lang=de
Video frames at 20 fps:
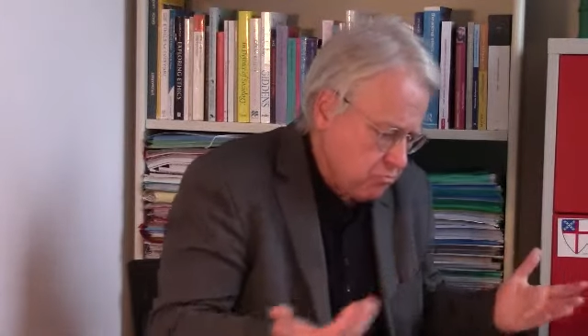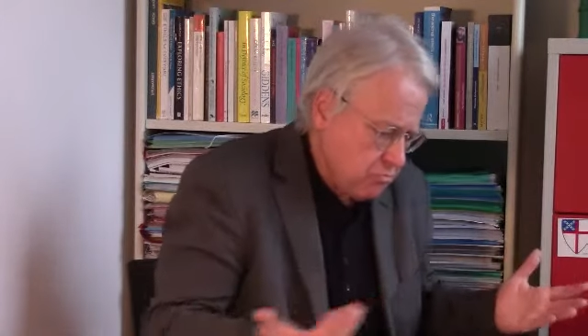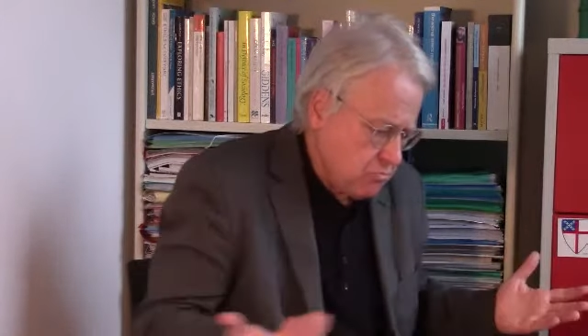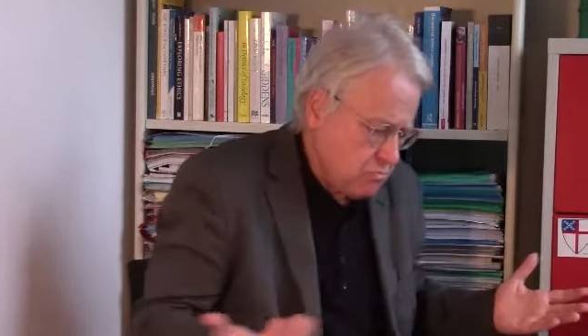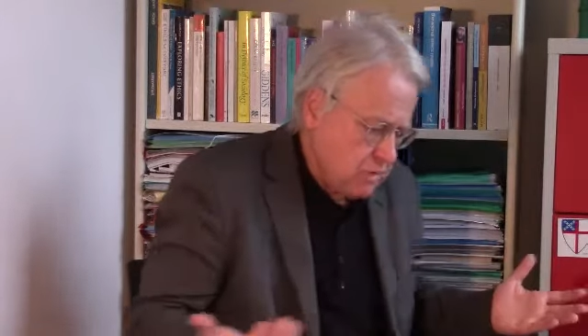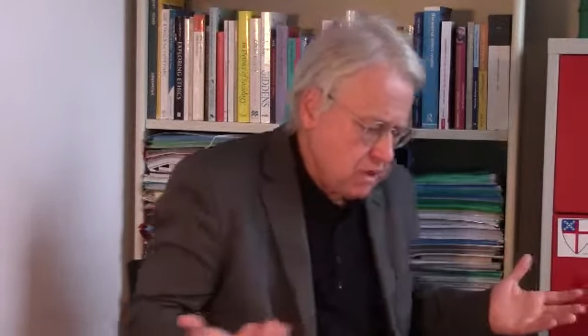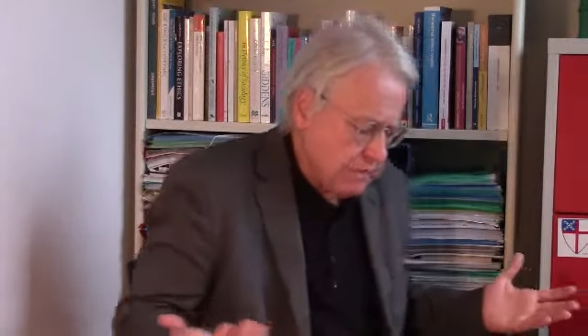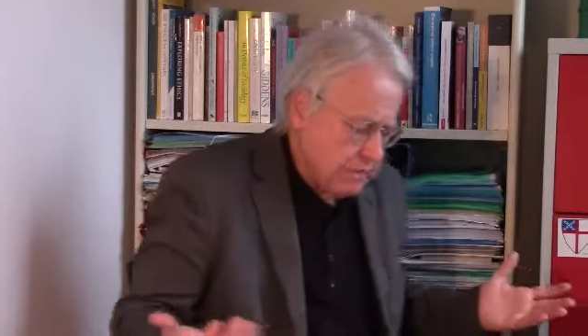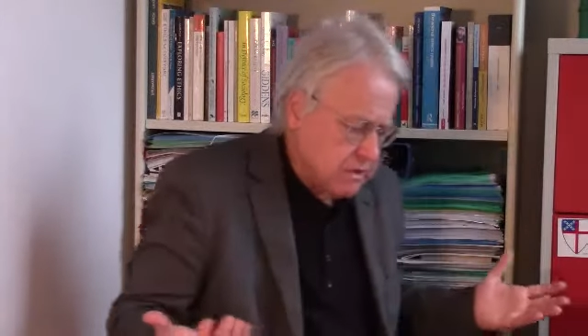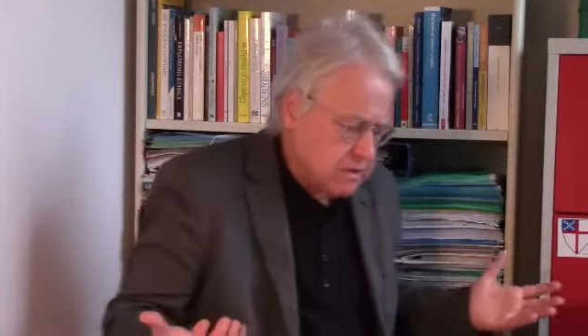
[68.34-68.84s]

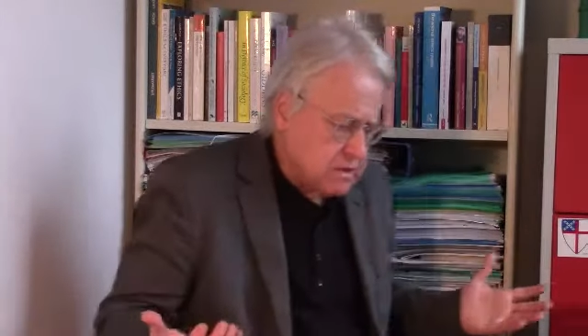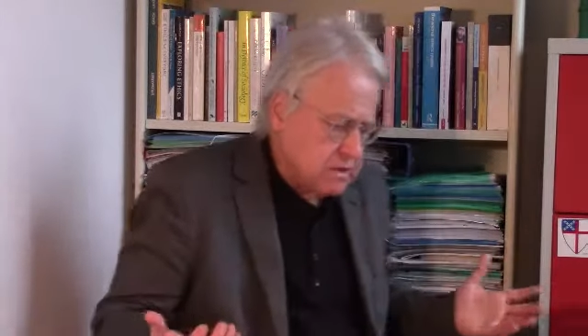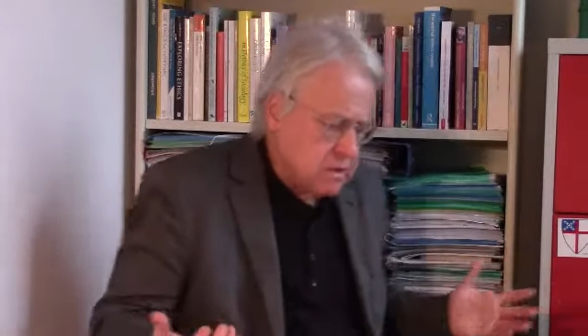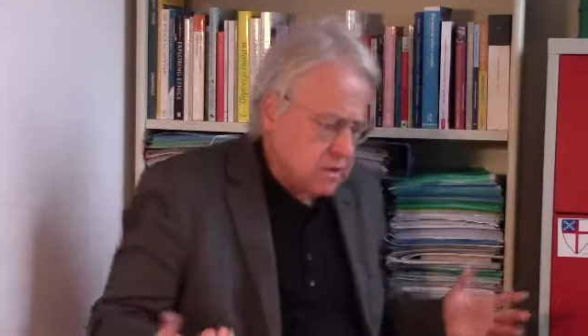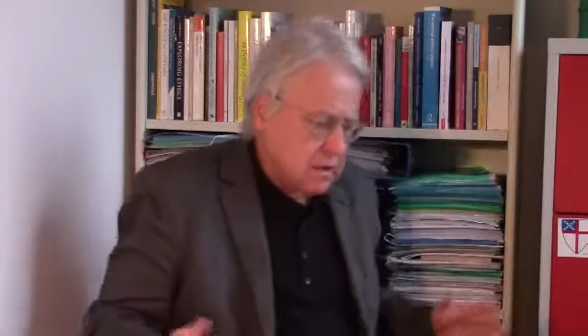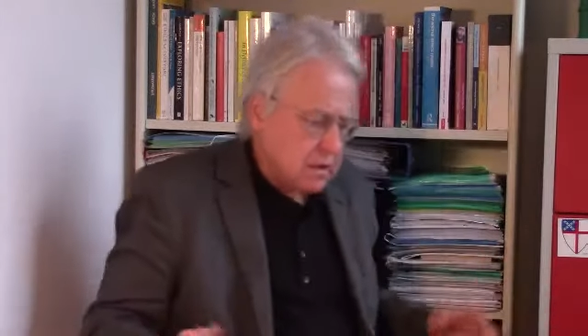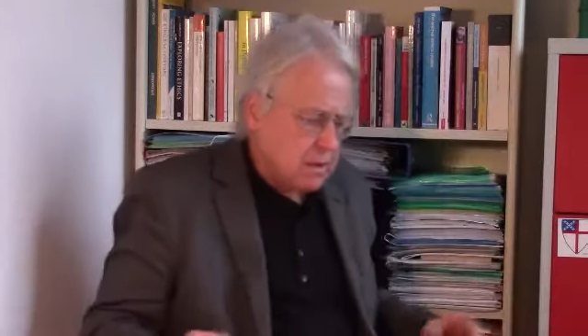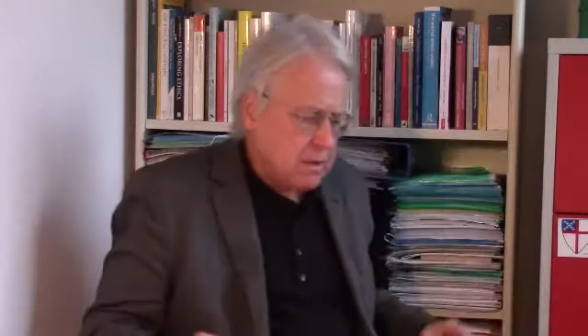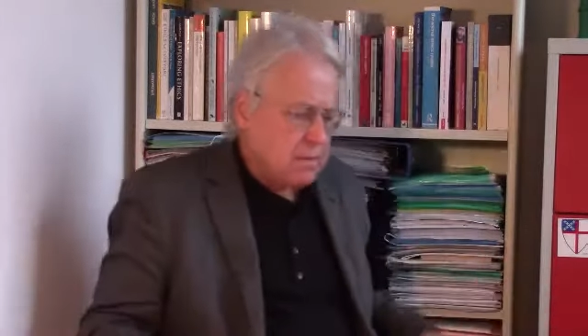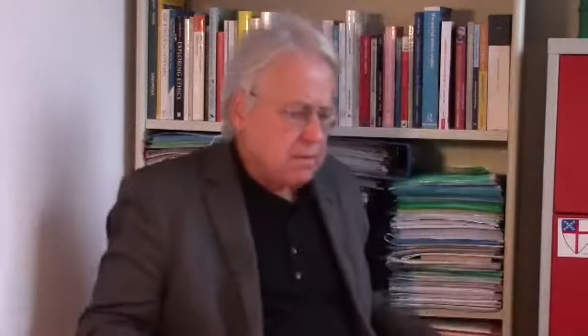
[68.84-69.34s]

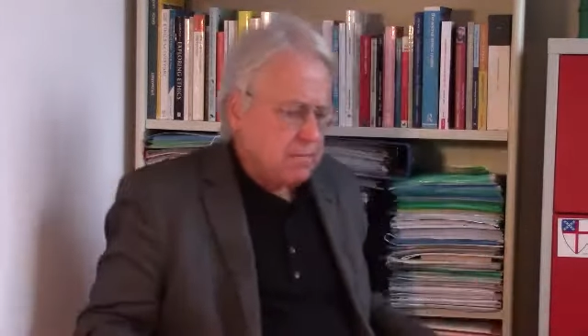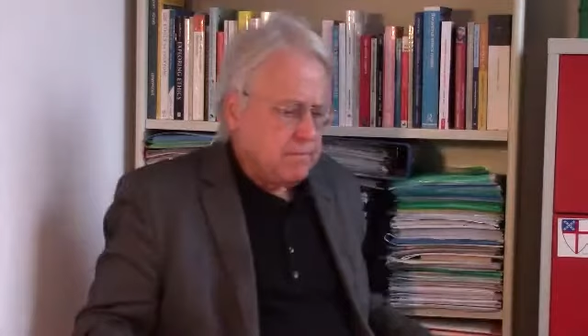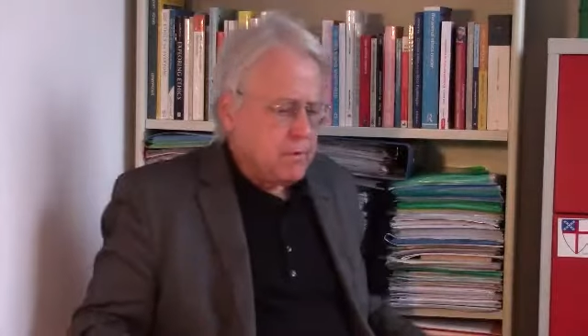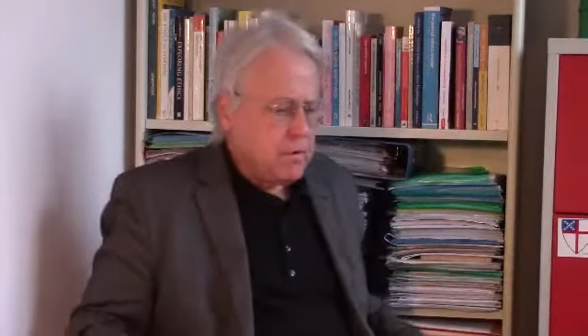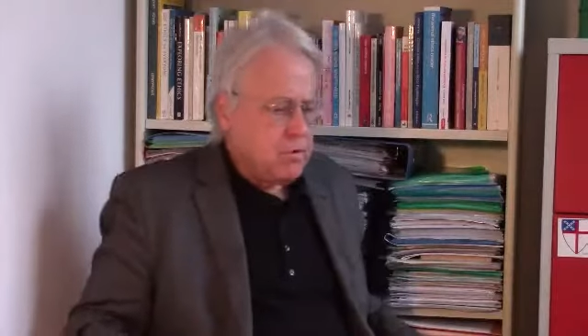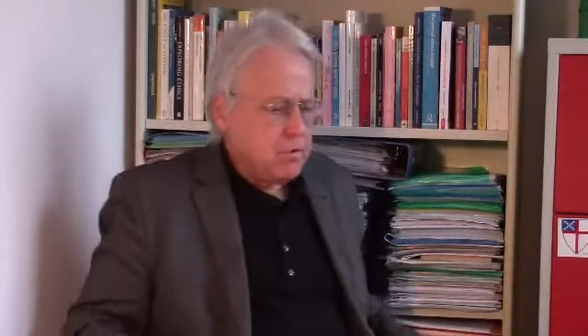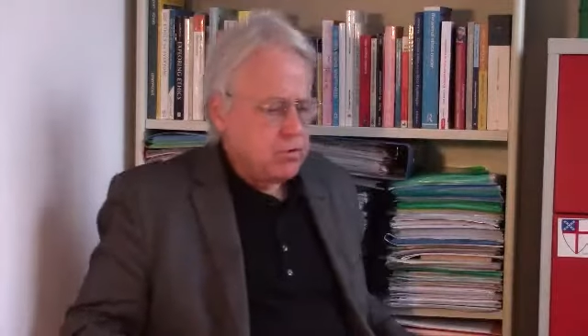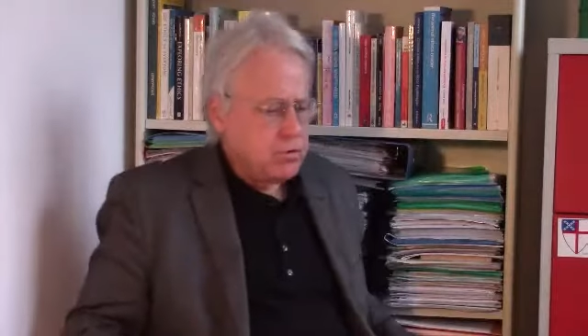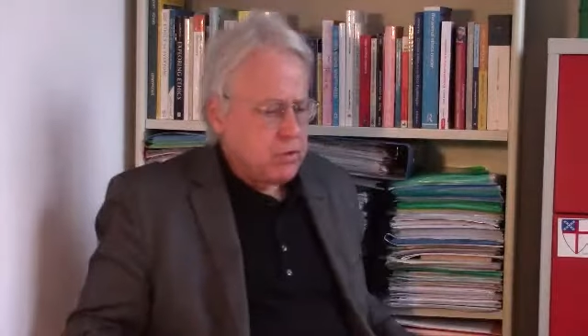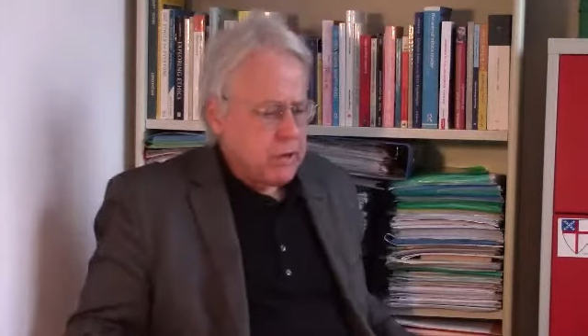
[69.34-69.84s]
gewisse
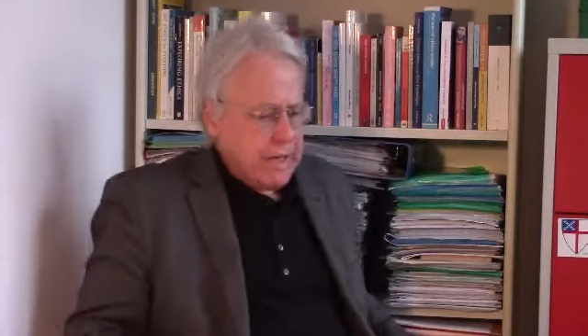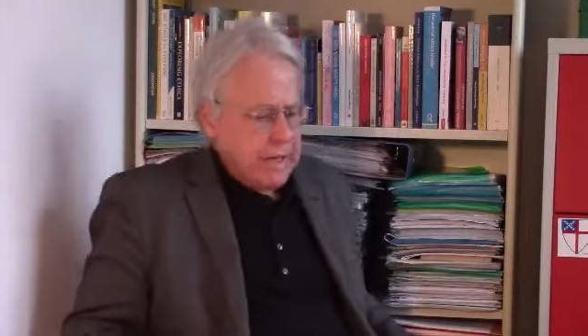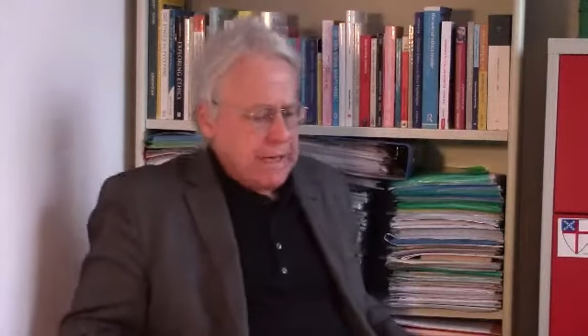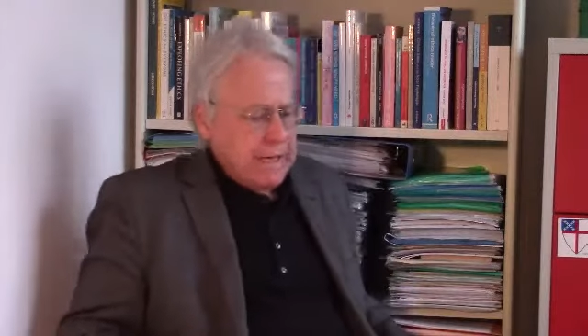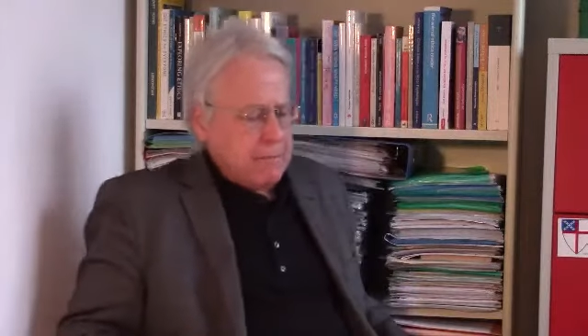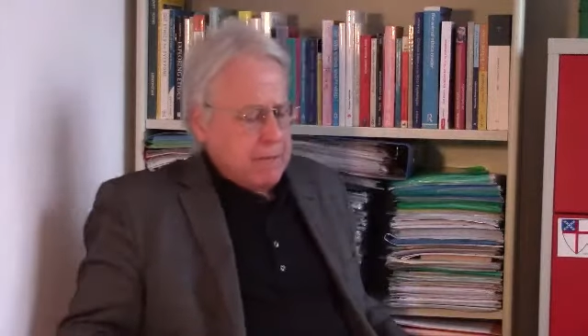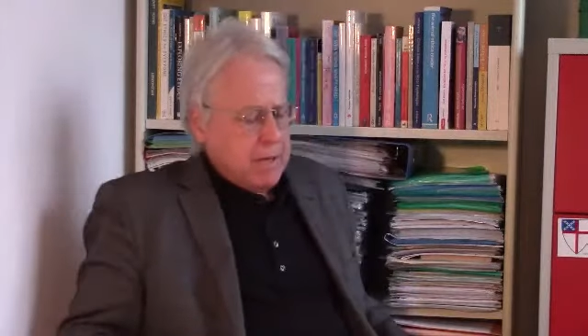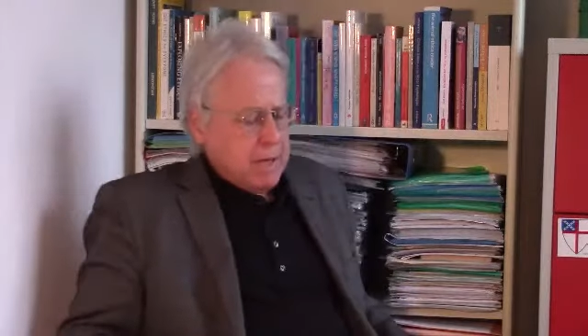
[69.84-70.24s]
kulturelle